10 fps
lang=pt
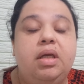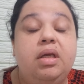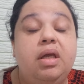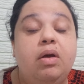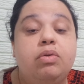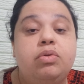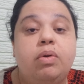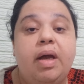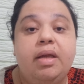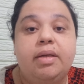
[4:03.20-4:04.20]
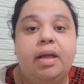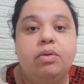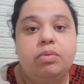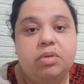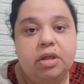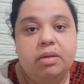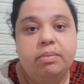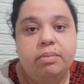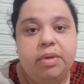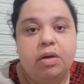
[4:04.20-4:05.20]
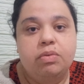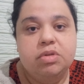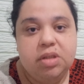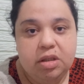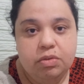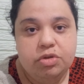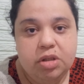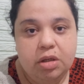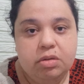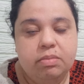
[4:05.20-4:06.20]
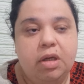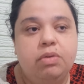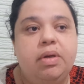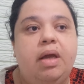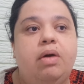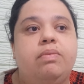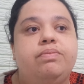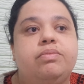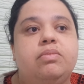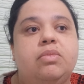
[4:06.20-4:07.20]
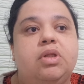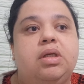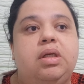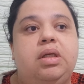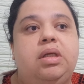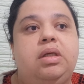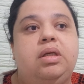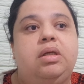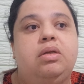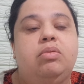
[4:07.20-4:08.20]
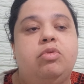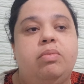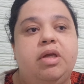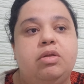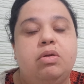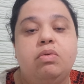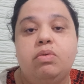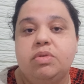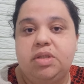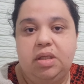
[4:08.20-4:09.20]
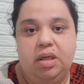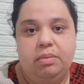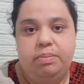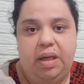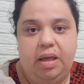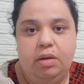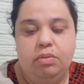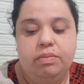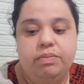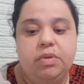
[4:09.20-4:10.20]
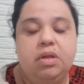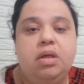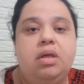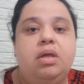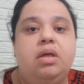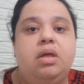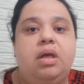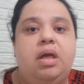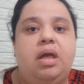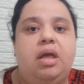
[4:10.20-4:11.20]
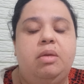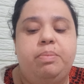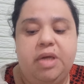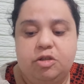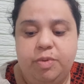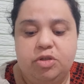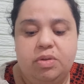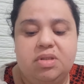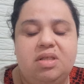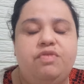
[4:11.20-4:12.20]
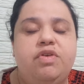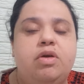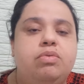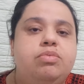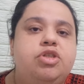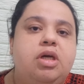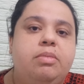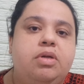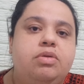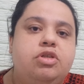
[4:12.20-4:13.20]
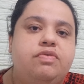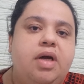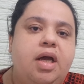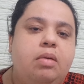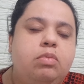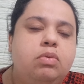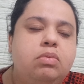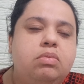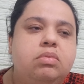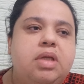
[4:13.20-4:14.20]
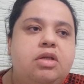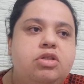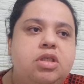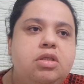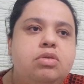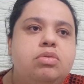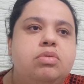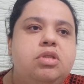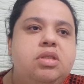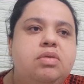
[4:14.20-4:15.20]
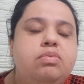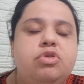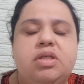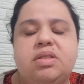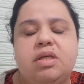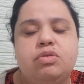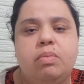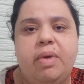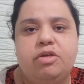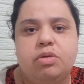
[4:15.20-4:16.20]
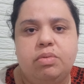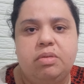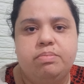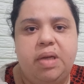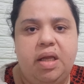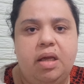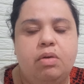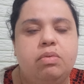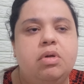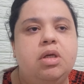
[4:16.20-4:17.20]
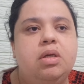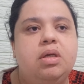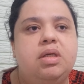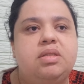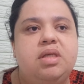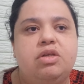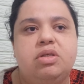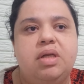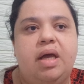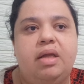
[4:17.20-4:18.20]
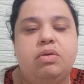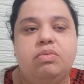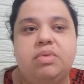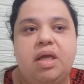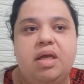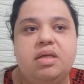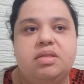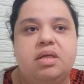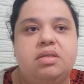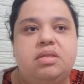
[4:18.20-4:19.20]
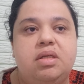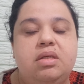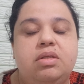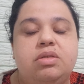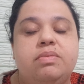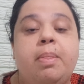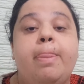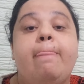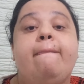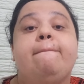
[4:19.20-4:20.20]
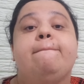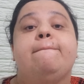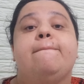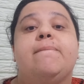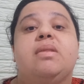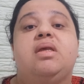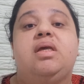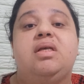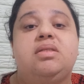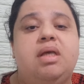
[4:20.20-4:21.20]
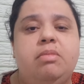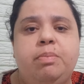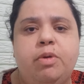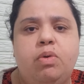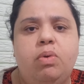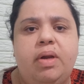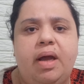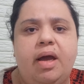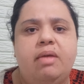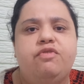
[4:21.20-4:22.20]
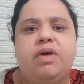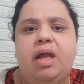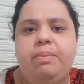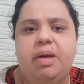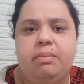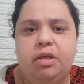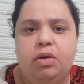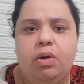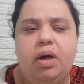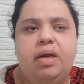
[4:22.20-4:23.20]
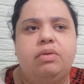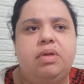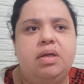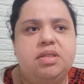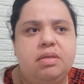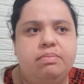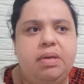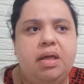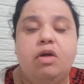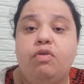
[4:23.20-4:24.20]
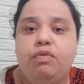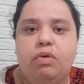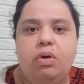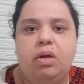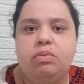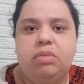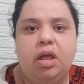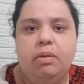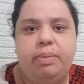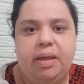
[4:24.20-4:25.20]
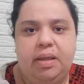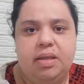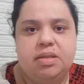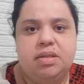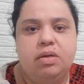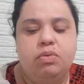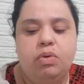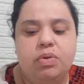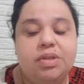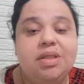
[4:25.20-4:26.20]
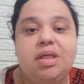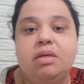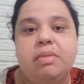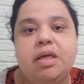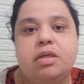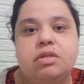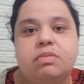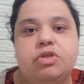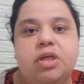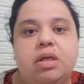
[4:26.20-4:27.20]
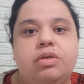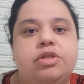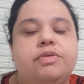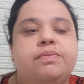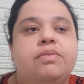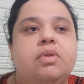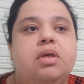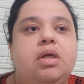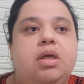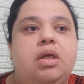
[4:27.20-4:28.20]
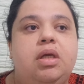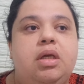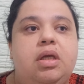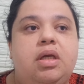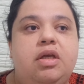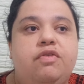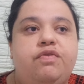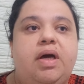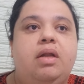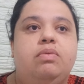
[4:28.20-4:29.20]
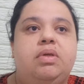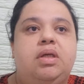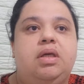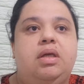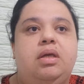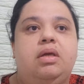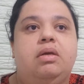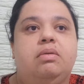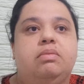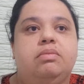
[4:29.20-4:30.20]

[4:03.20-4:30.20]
E eu tô aí na luta para conseguir o dinheiro do meu aluguel e no momento eu não consegui emprego. É, e, e as pessoas que ficam me chamando de vagabunda, disso, se um dia vocês souber de algum emprego que seja na redondeza, assim, e quiser me procurar e falar para mim, olha, eu tenho esse emprego, eu vou, eu não tenho preguiça, eu não consegui mesmo, gente. E, e falam que